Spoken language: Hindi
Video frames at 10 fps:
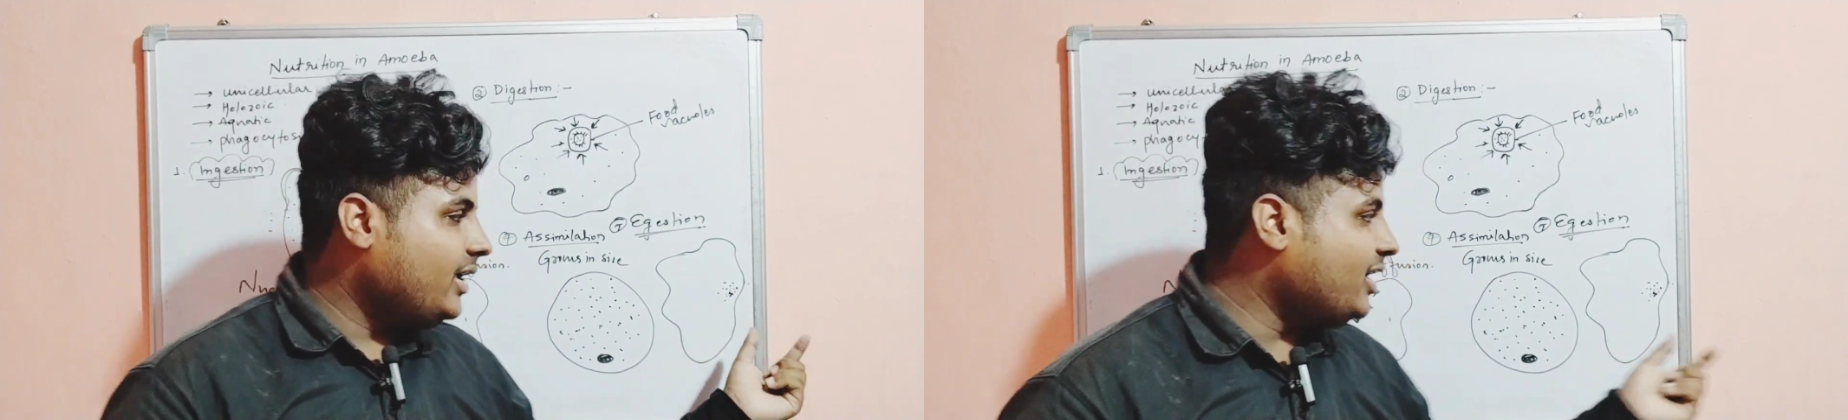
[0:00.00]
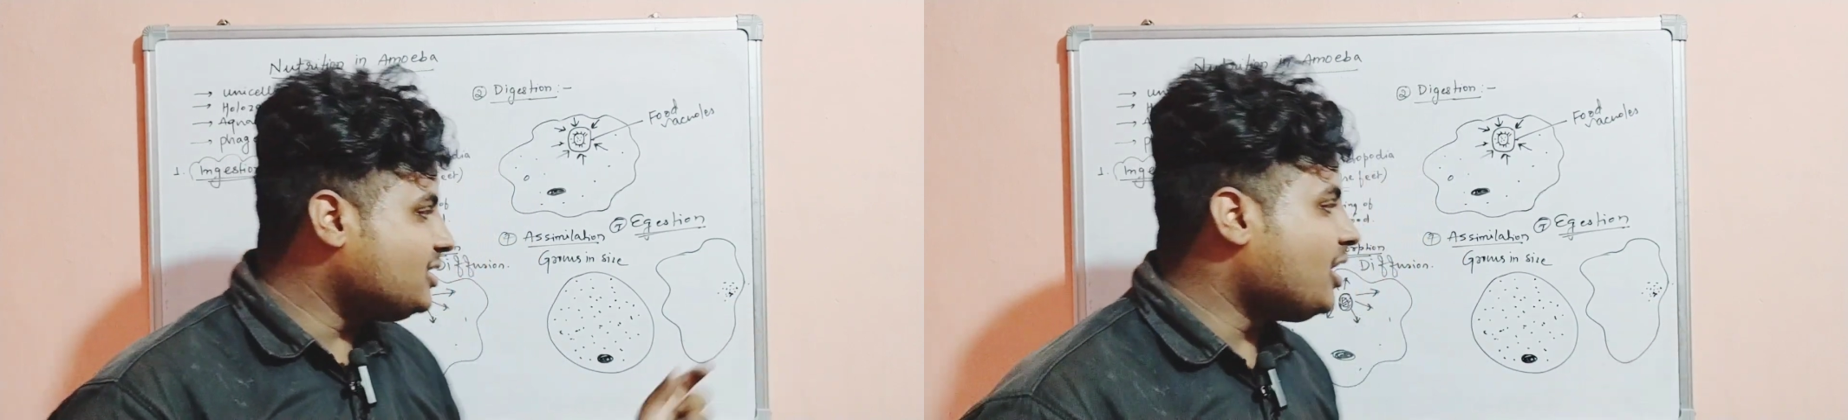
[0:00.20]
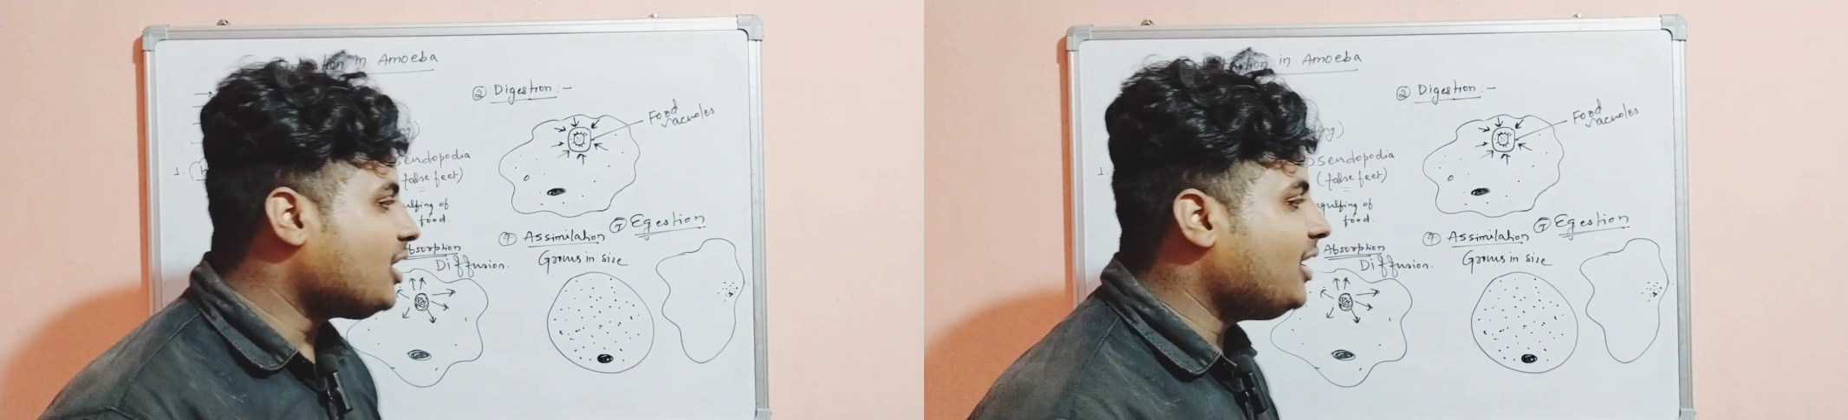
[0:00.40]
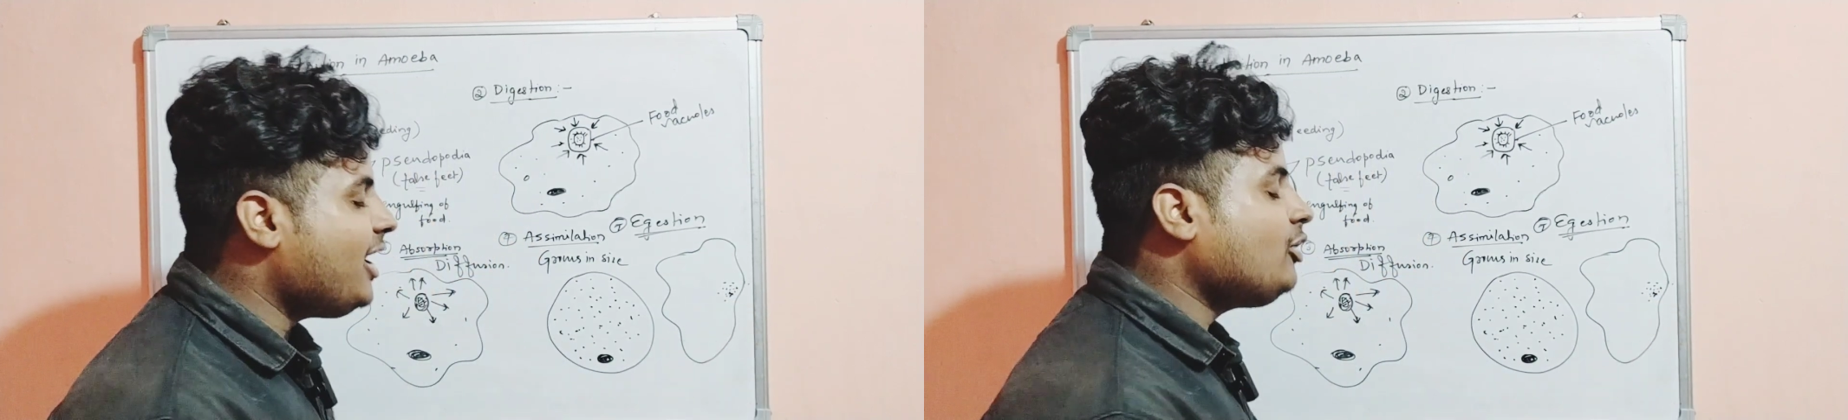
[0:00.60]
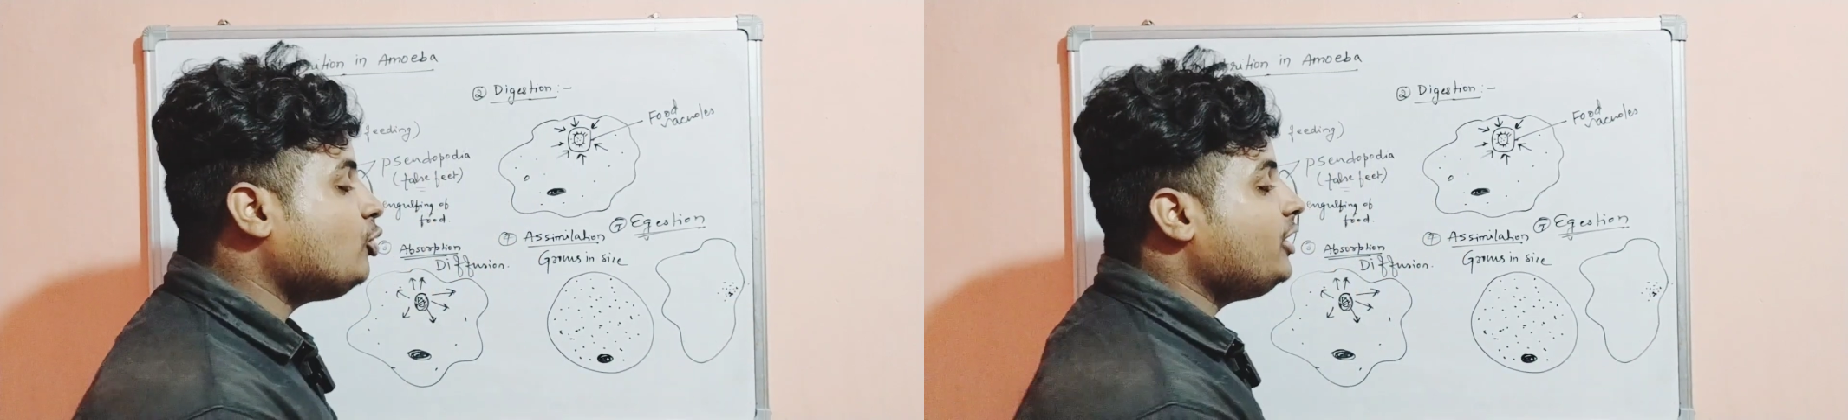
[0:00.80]
एक जगह
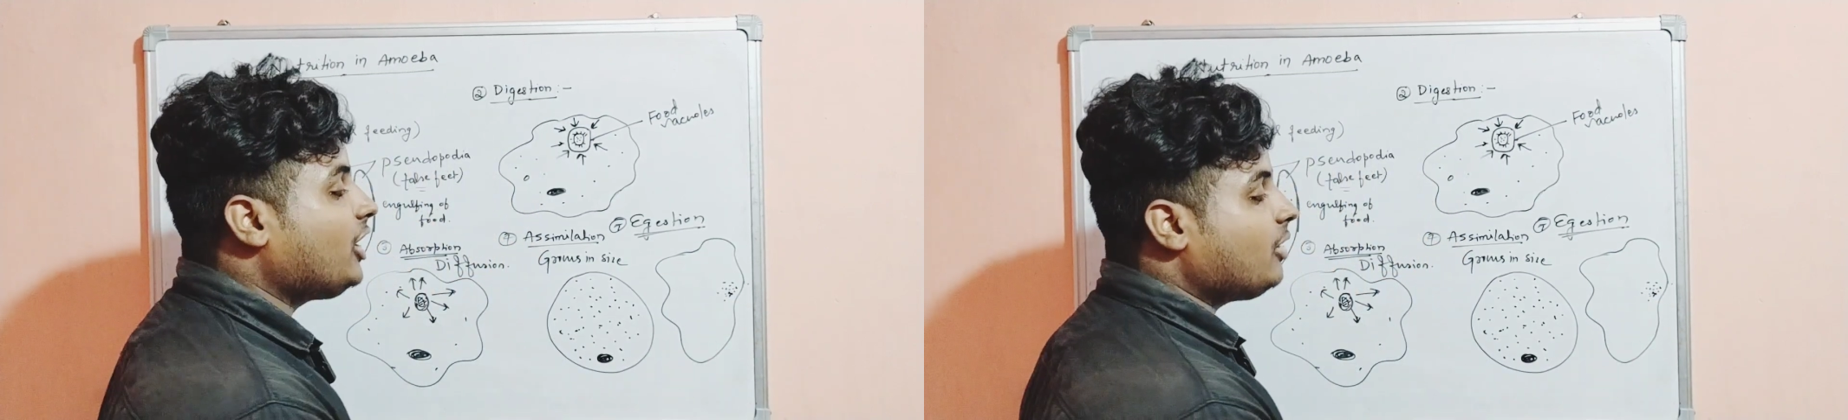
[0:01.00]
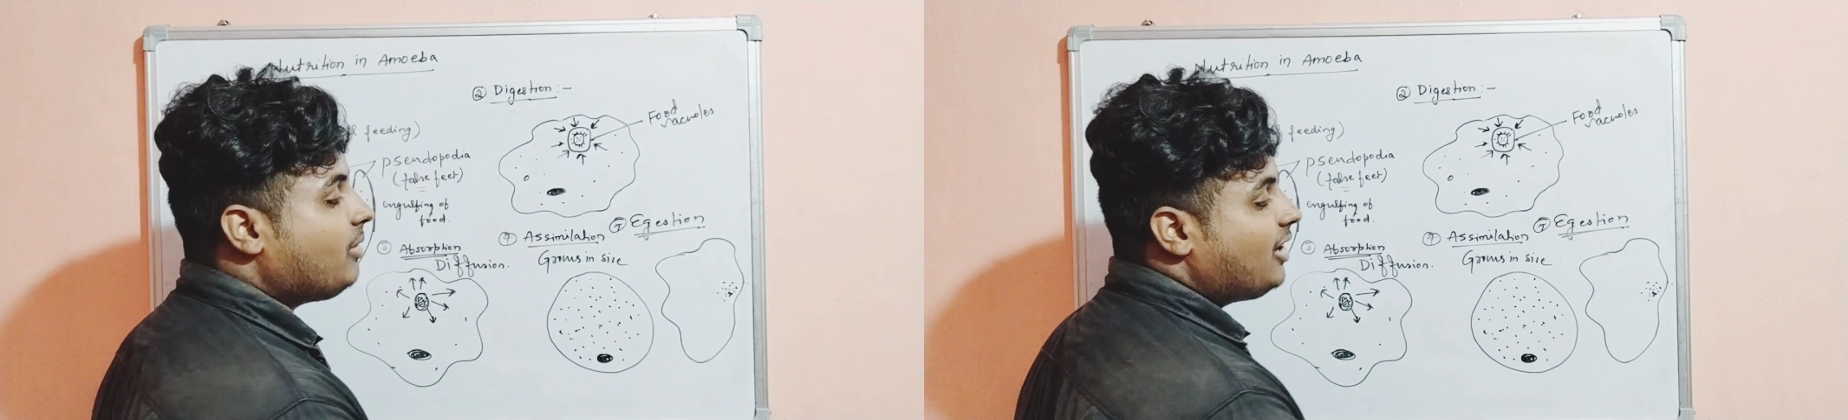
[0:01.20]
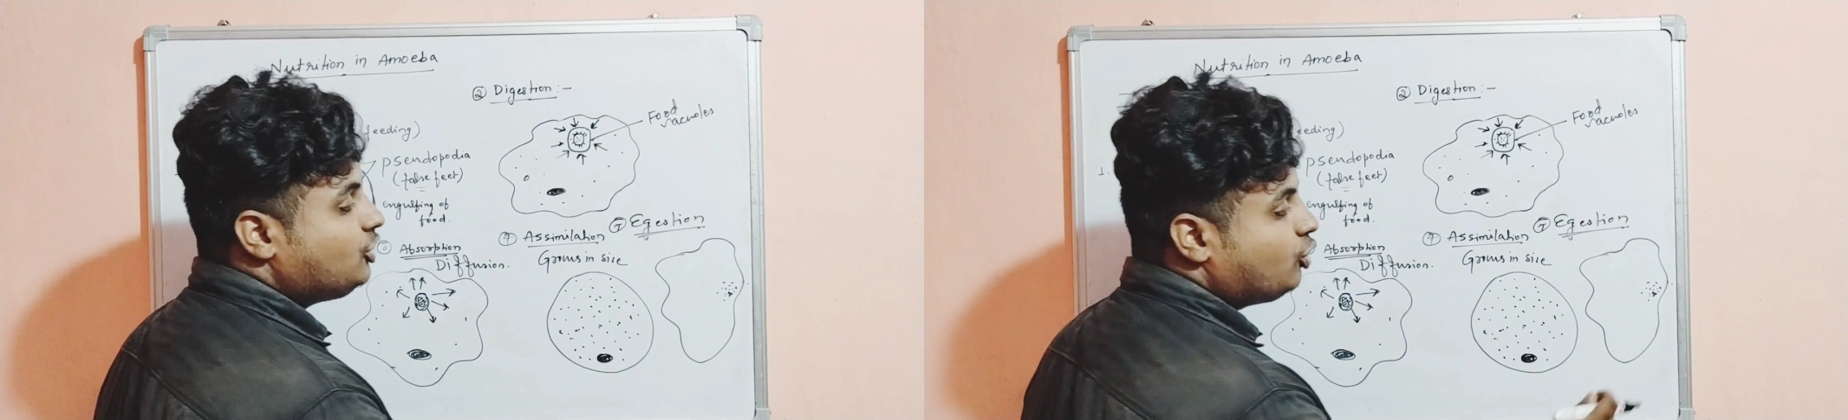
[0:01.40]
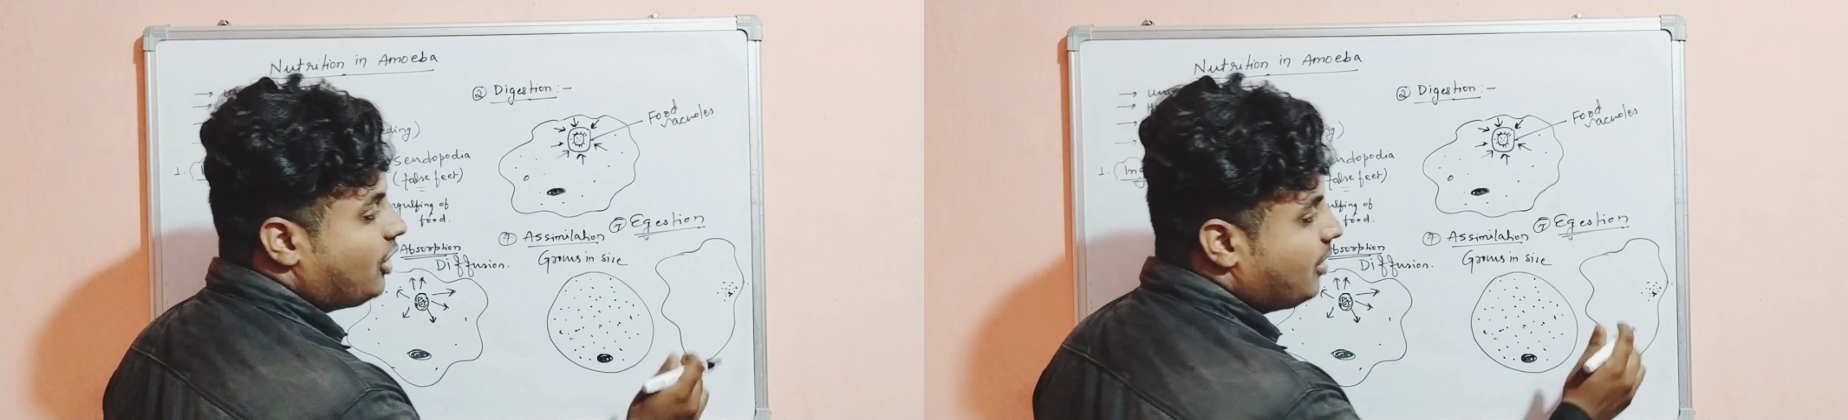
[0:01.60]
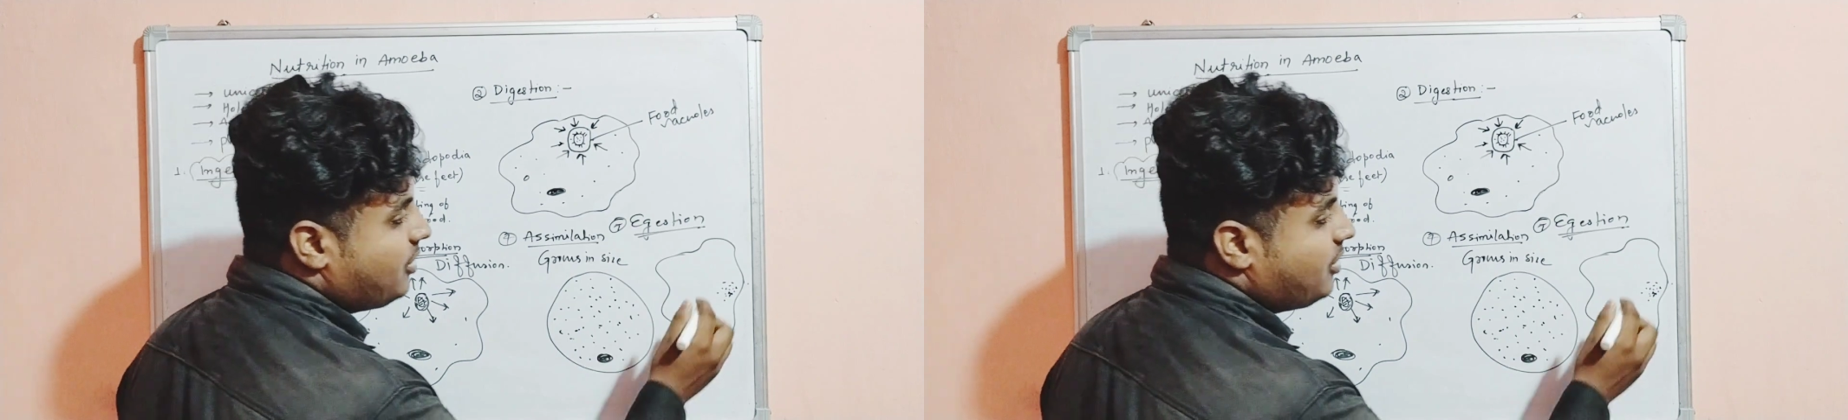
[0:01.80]
कलेक्ट होने के बाद जो